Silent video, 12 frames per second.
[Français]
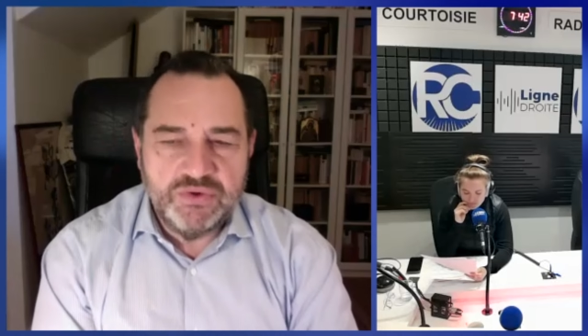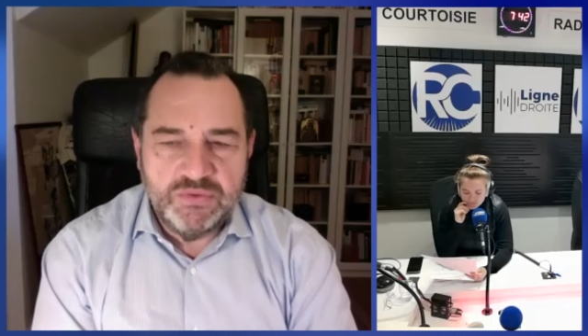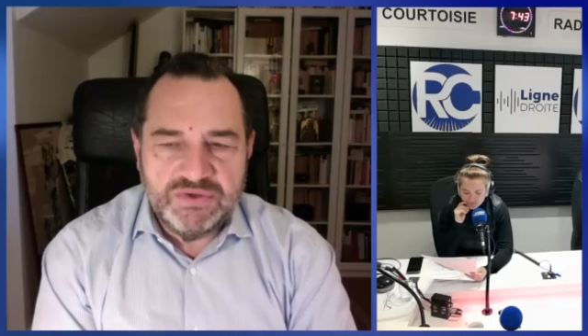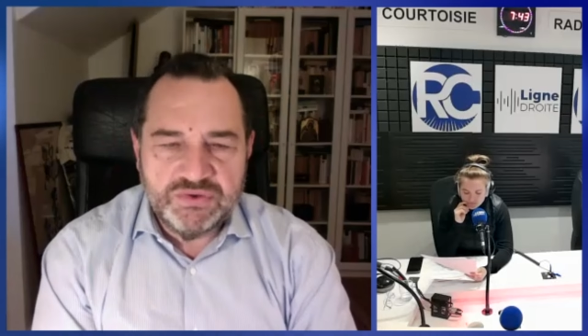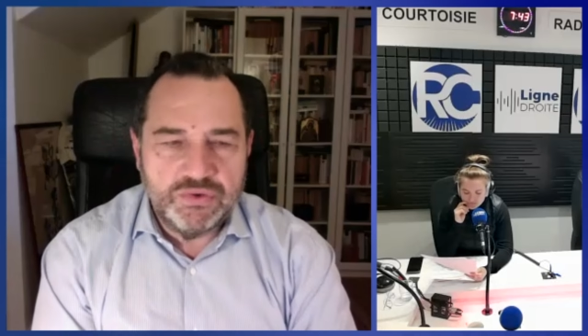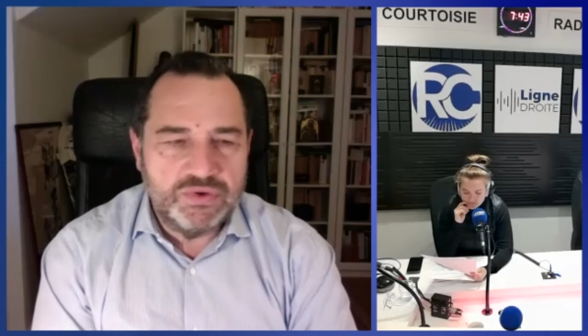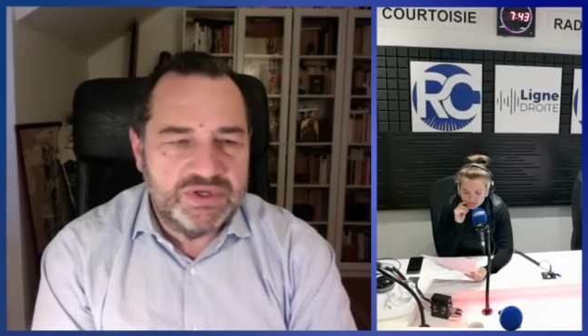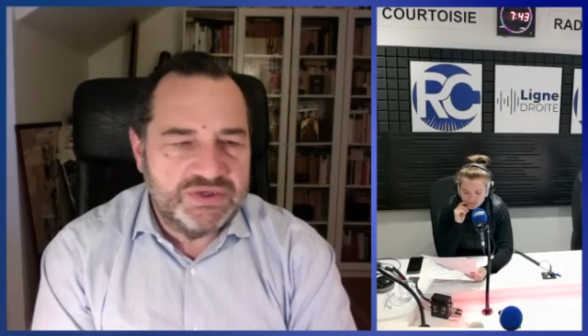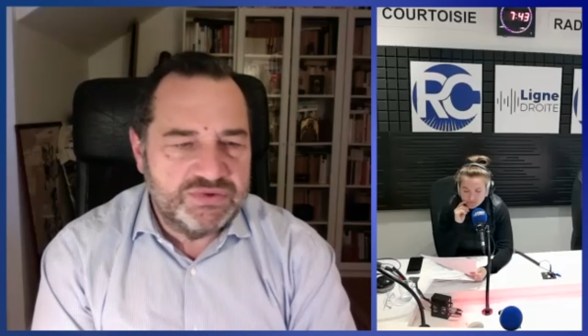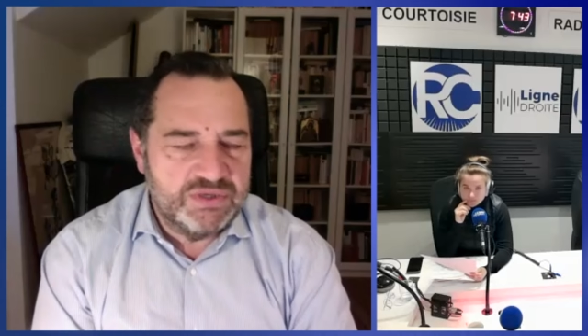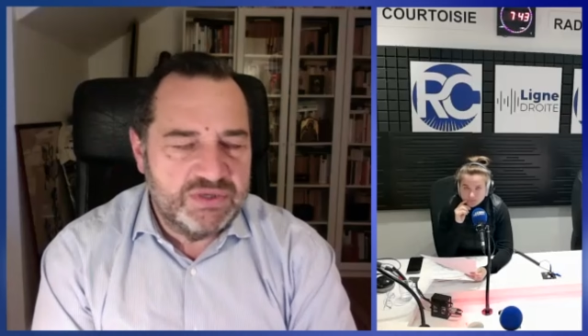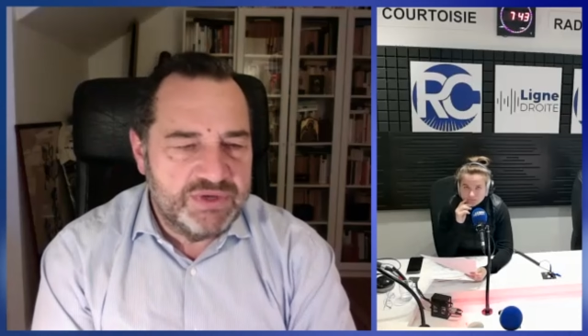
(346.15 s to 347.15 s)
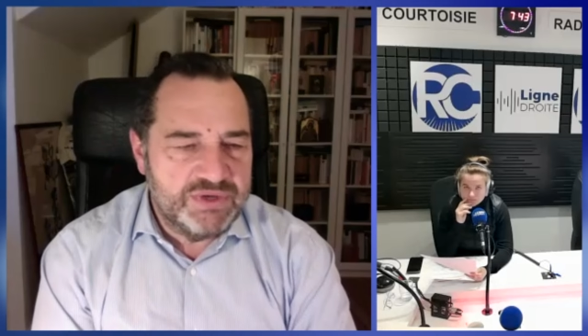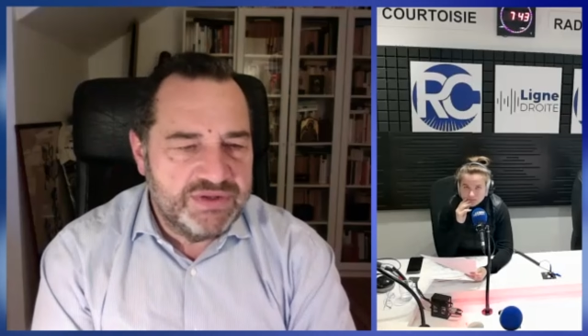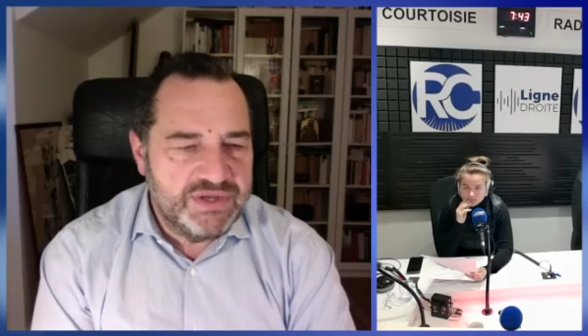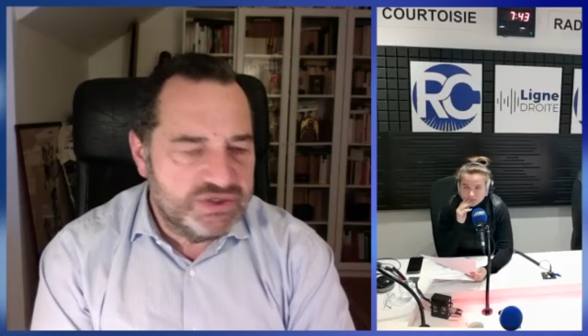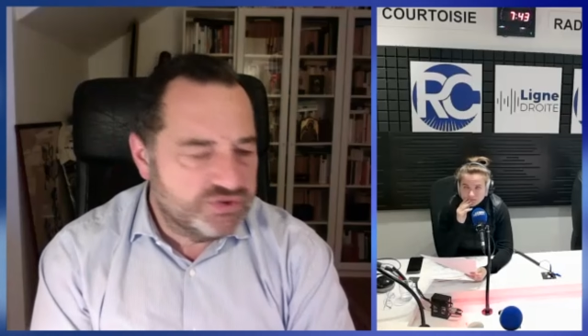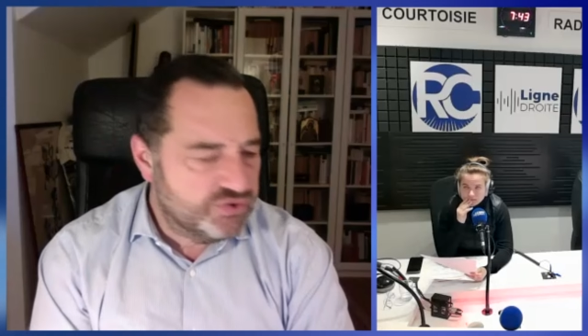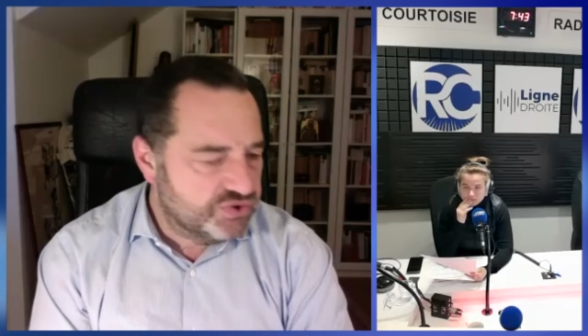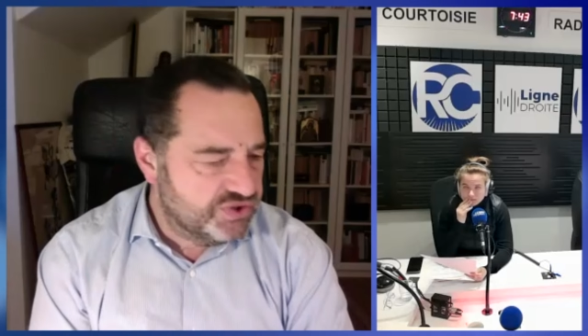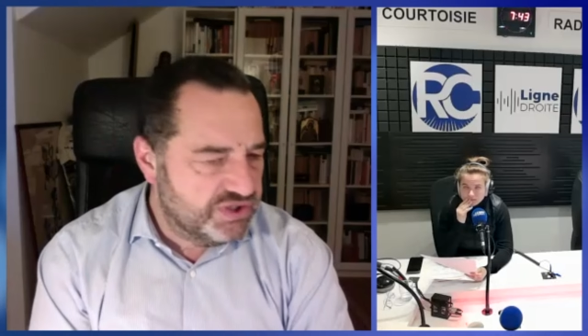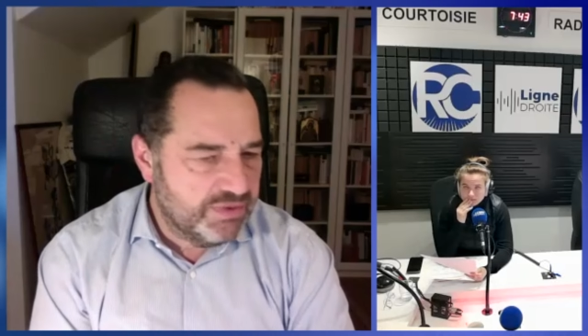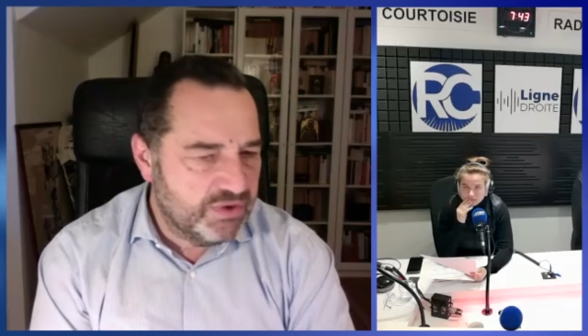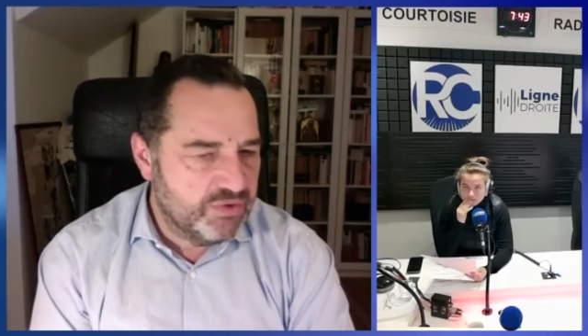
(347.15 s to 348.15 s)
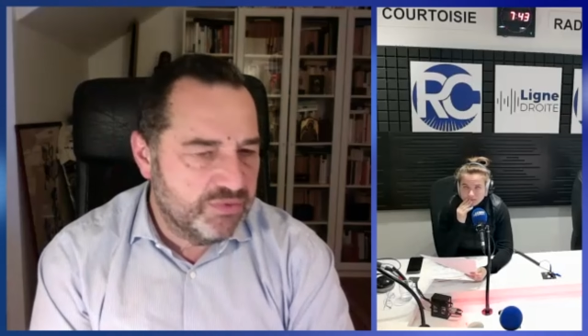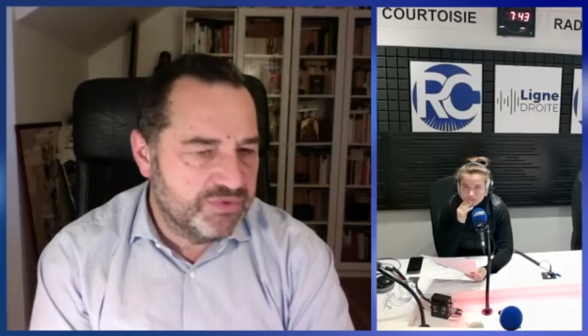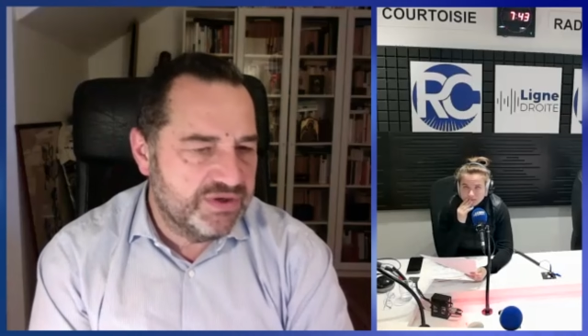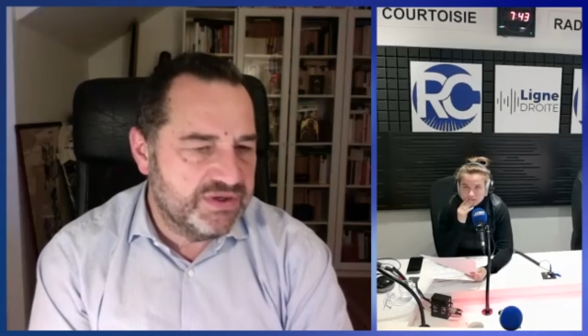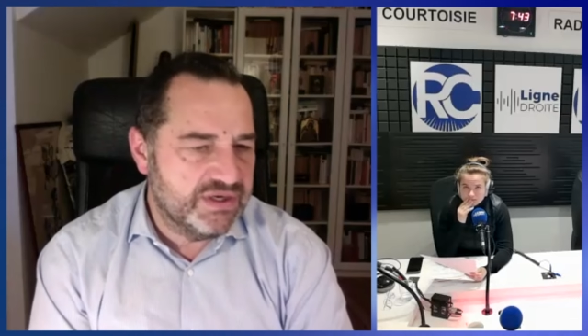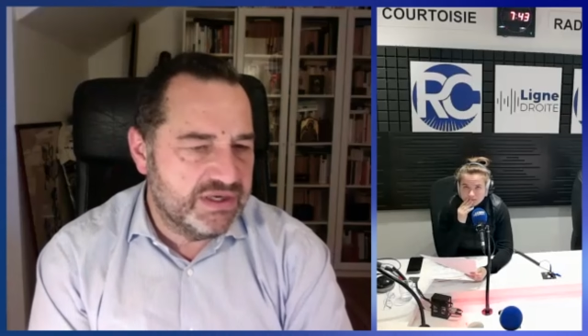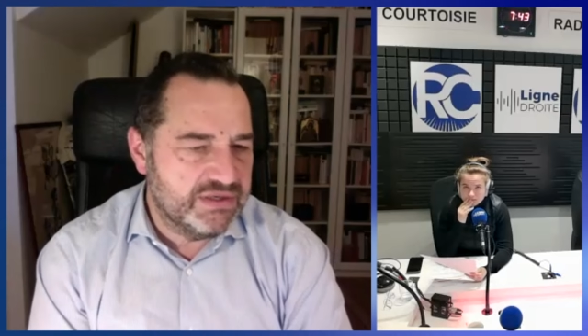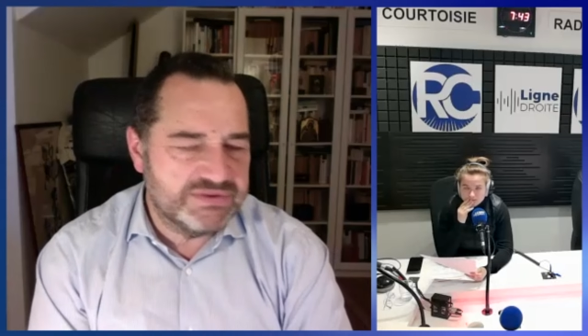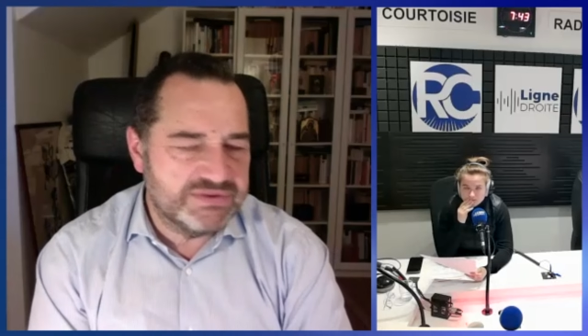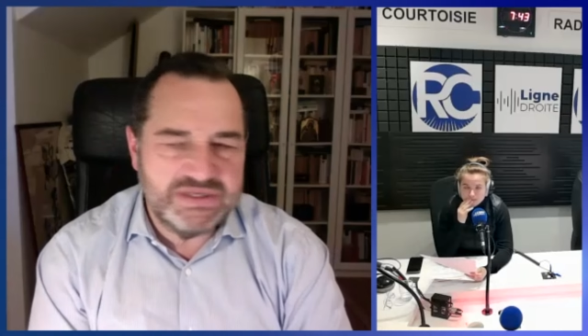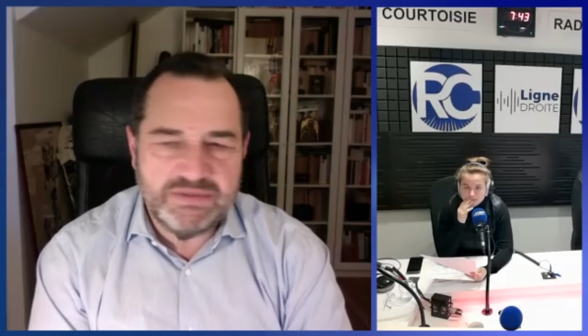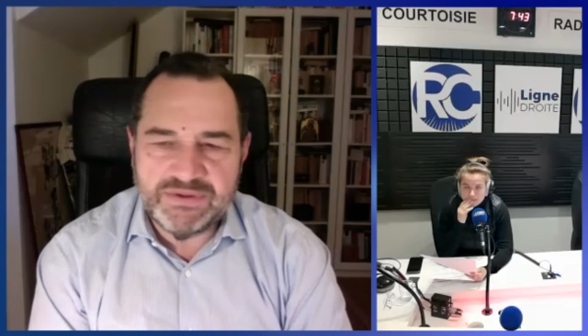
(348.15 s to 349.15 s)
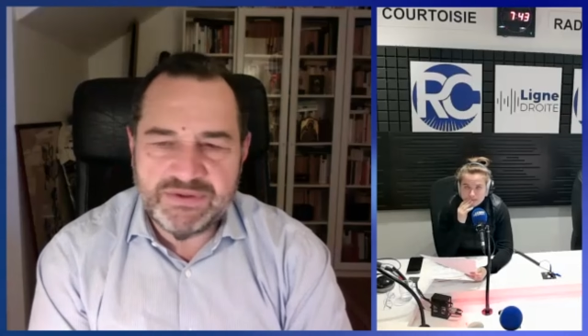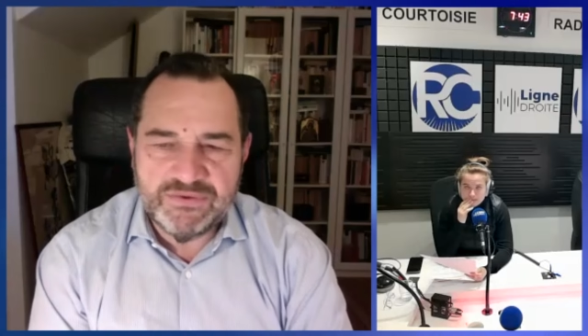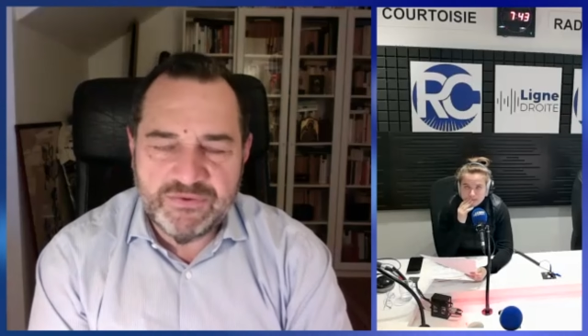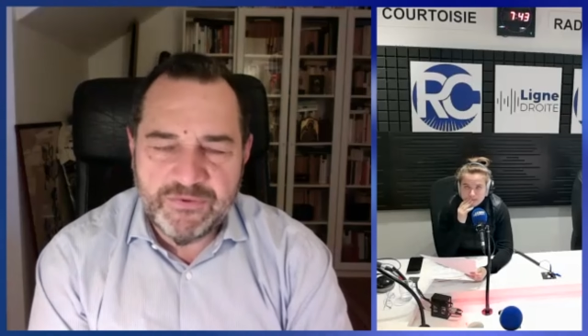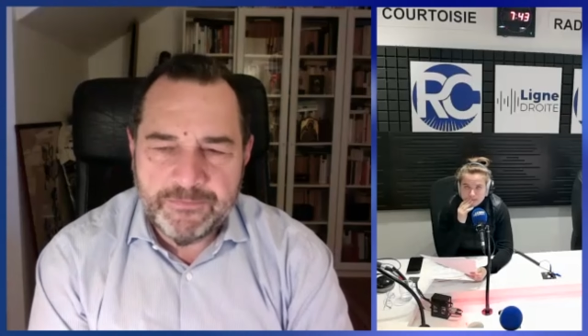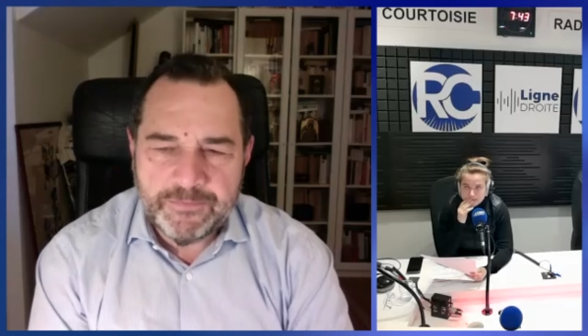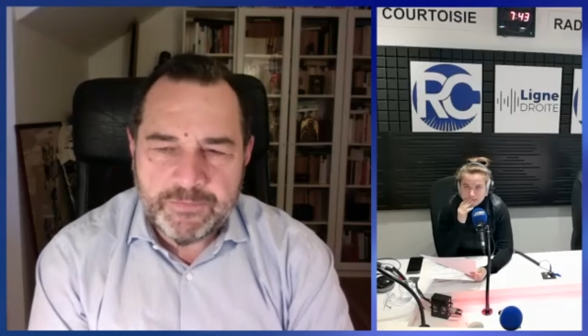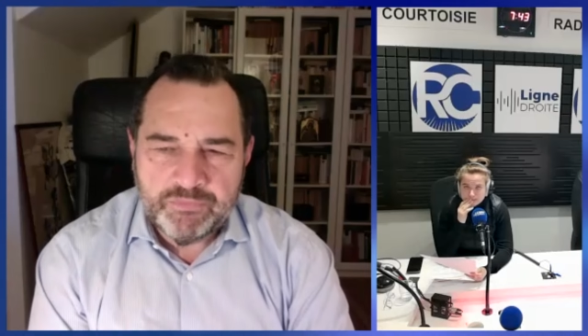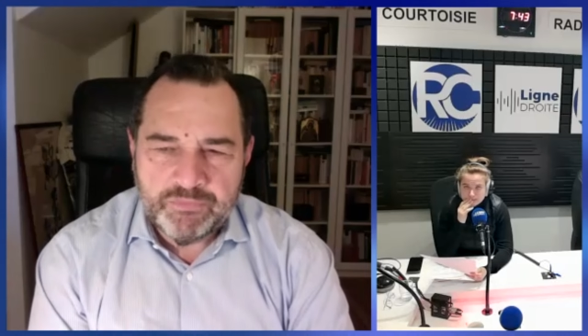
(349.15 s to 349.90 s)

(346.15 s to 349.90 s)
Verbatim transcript: une commission d'enquête sur les moyens de Daesh quand j'étais parlementaire il y a quelques années maintenant,